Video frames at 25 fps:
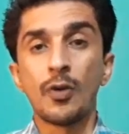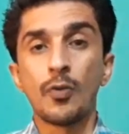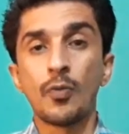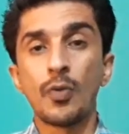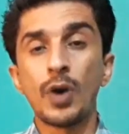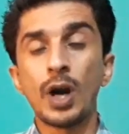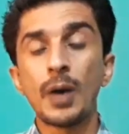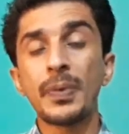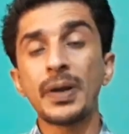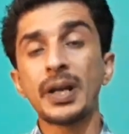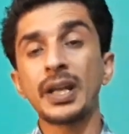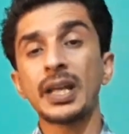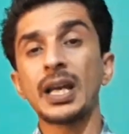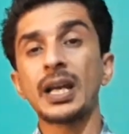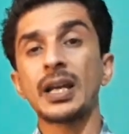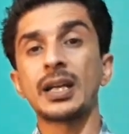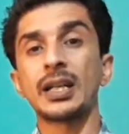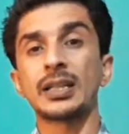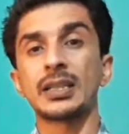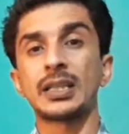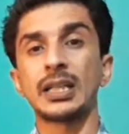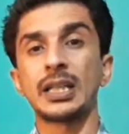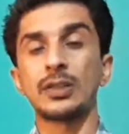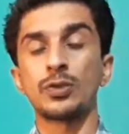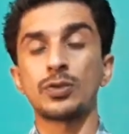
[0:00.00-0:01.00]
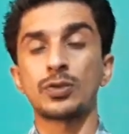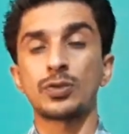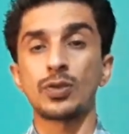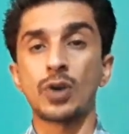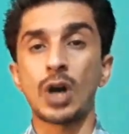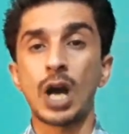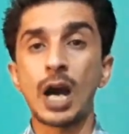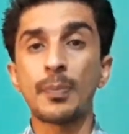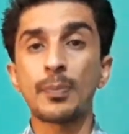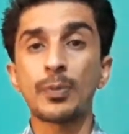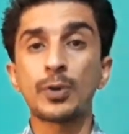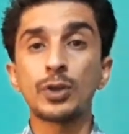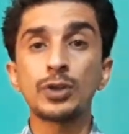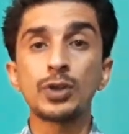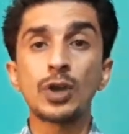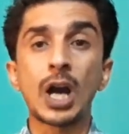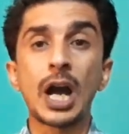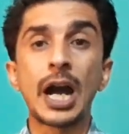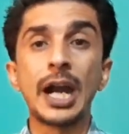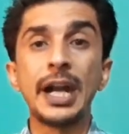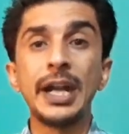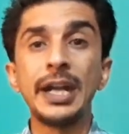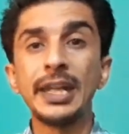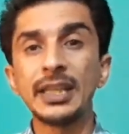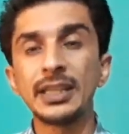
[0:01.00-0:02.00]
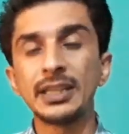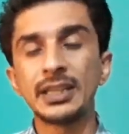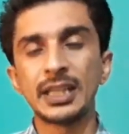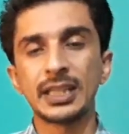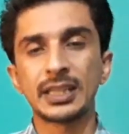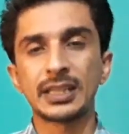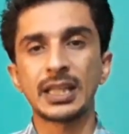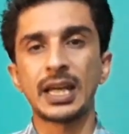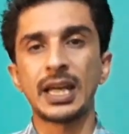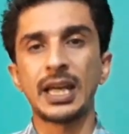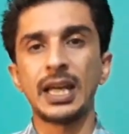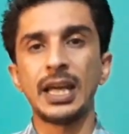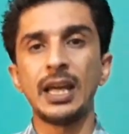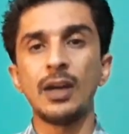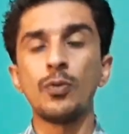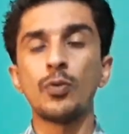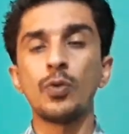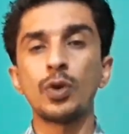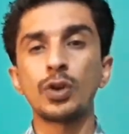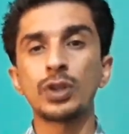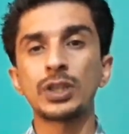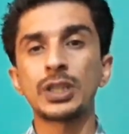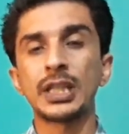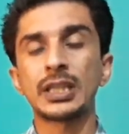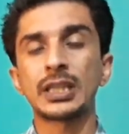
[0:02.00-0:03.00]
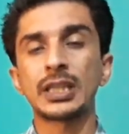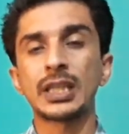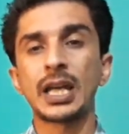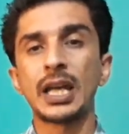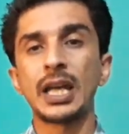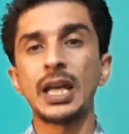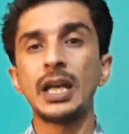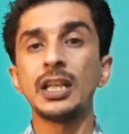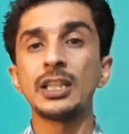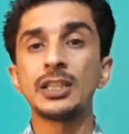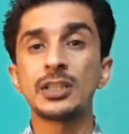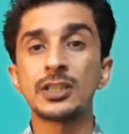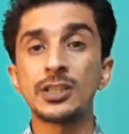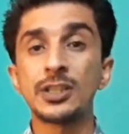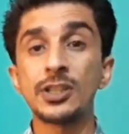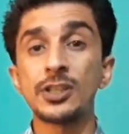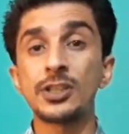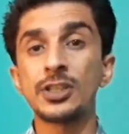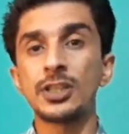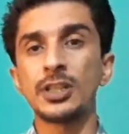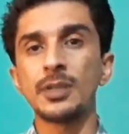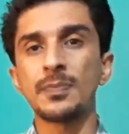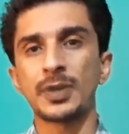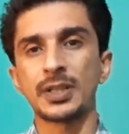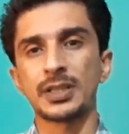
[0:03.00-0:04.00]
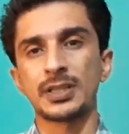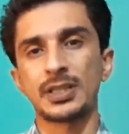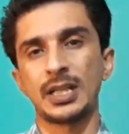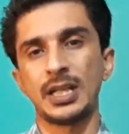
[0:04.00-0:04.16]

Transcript: वहाँ पर क्या करता है दोस्तों आपको जो अर्निंग देता है वो देता है सिक्सटी